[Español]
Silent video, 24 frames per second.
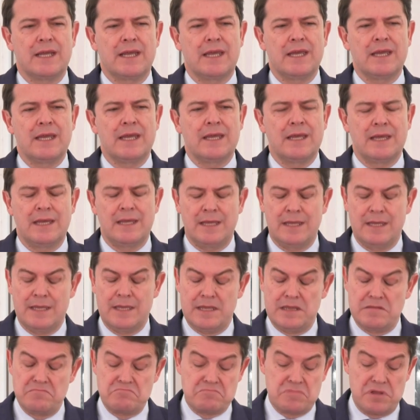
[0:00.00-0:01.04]

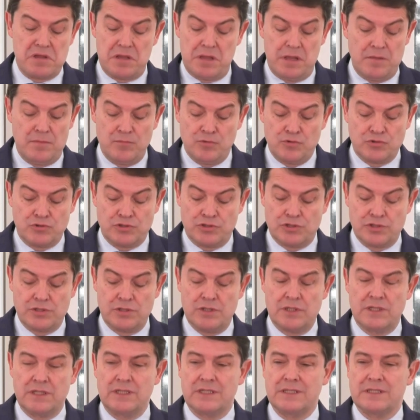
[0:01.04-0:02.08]
que hemos
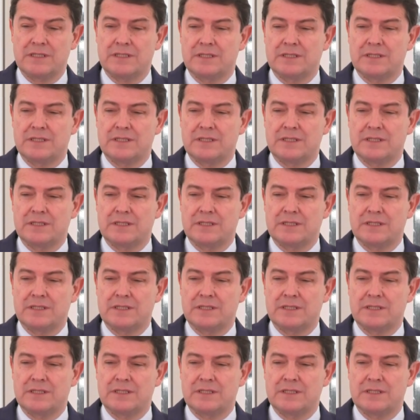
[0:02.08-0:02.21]
eh,